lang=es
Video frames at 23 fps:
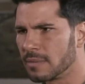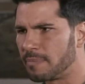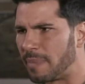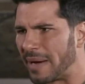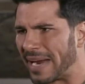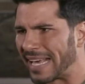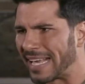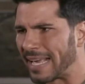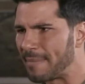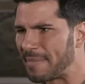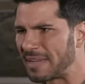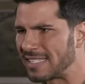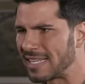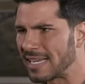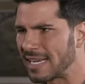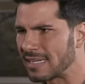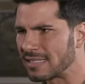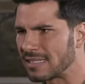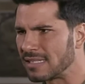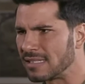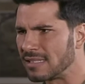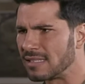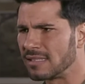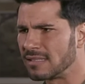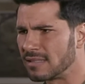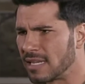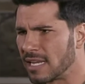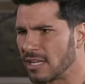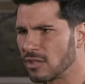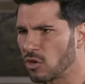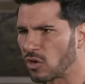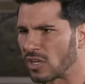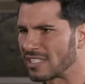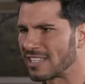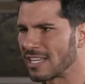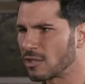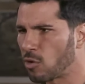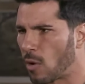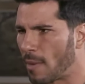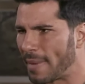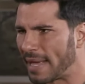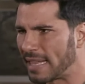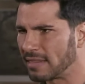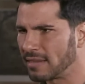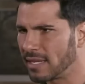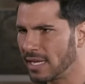¿Para que me sigas insistiendo que sea tu
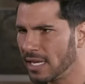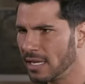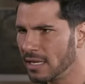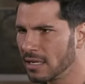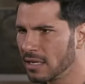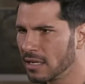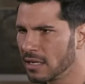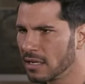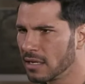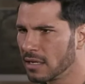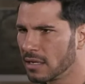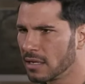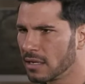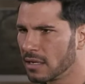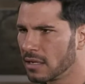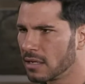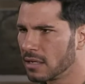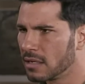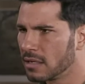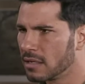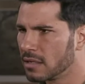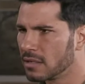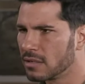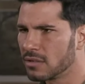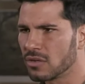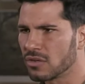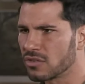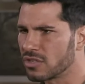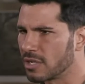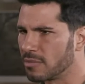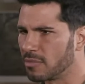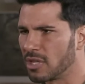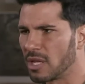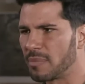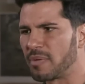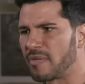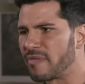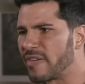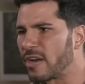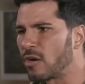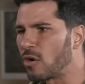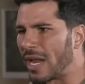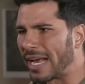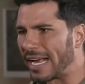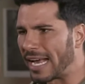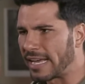amante? No, Simona,
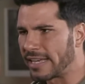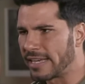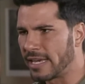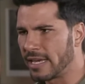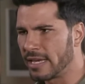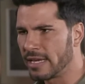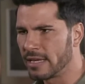prefiero la calle.